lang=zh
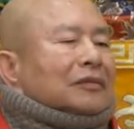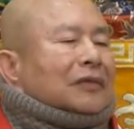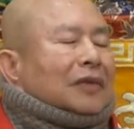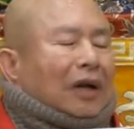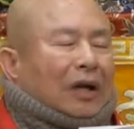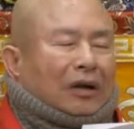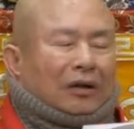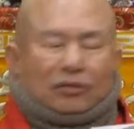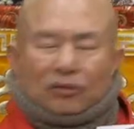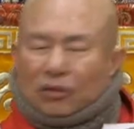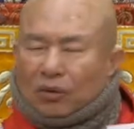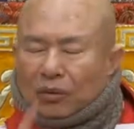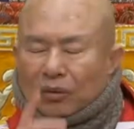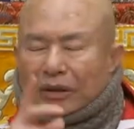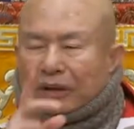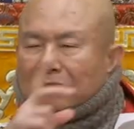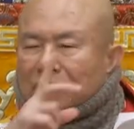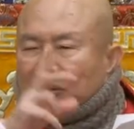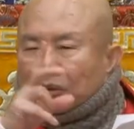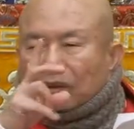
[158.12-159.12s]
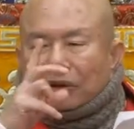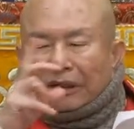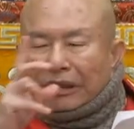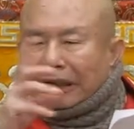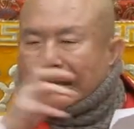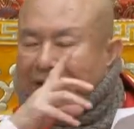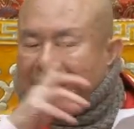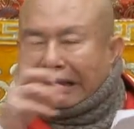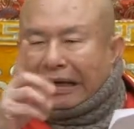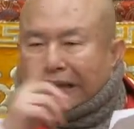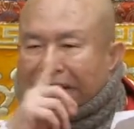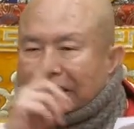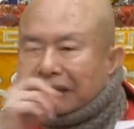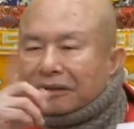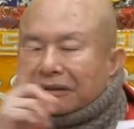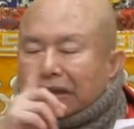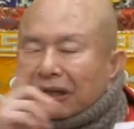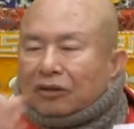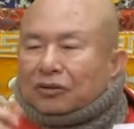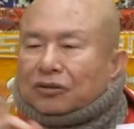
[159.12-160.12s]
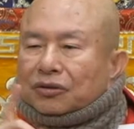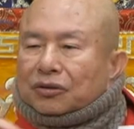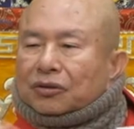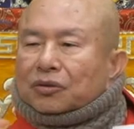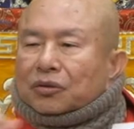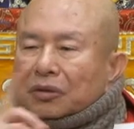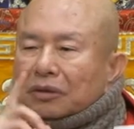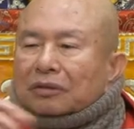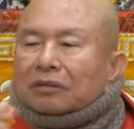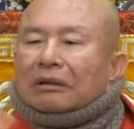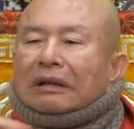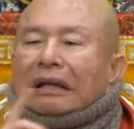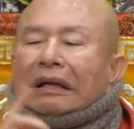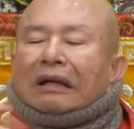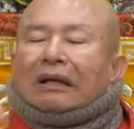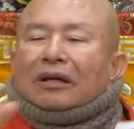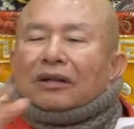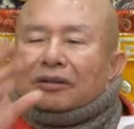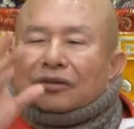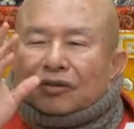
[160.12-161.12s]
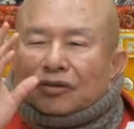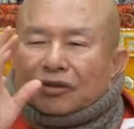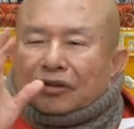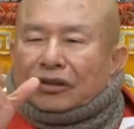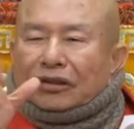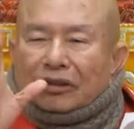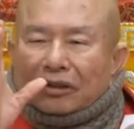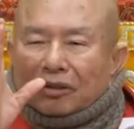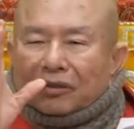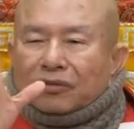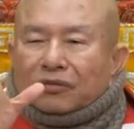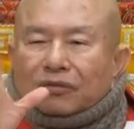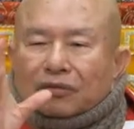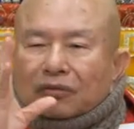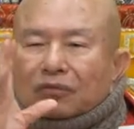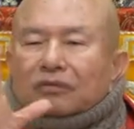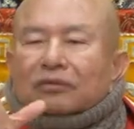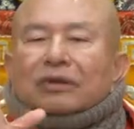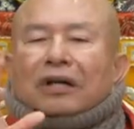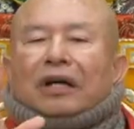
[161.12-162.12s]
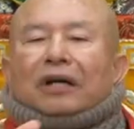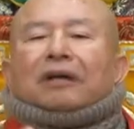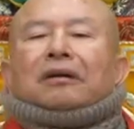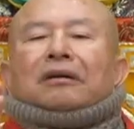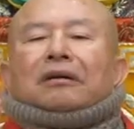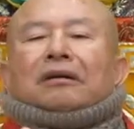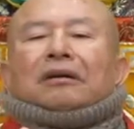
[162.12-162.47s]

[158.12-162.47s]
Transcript: 很多人都可以感应到师尊，几乎呢，